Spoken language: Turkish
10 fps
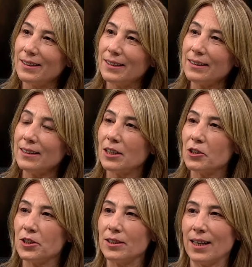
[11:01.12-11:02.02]
ya da
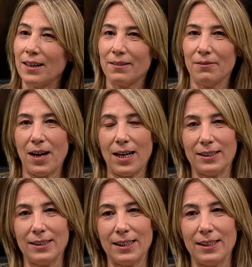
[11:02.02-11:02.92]
taşına
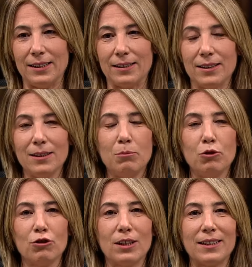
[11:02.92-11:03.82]
verdiğine inanılır.
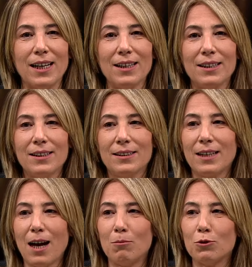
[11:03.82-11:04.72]
Bununla da
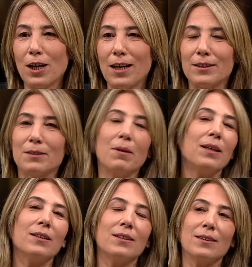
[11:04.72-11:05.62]
yağmur
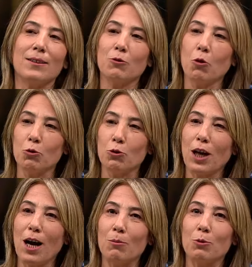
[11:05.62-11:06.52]
yağdırmak, e, dolu,
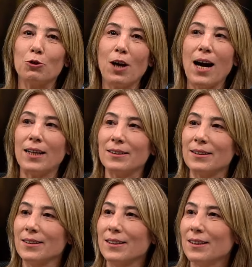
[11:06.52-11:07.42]
yağmur, kar
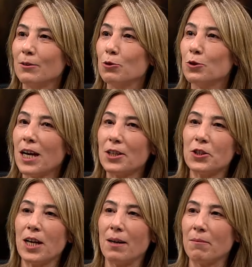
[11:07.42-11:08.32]
rüzgar
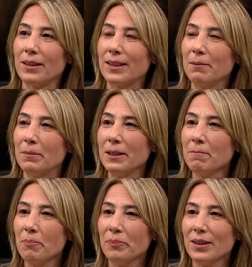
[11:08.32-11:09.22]
çıkarmak gibi
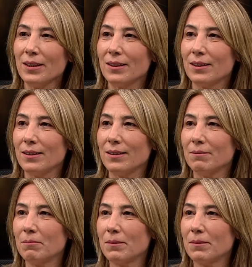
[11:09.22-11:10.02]
e,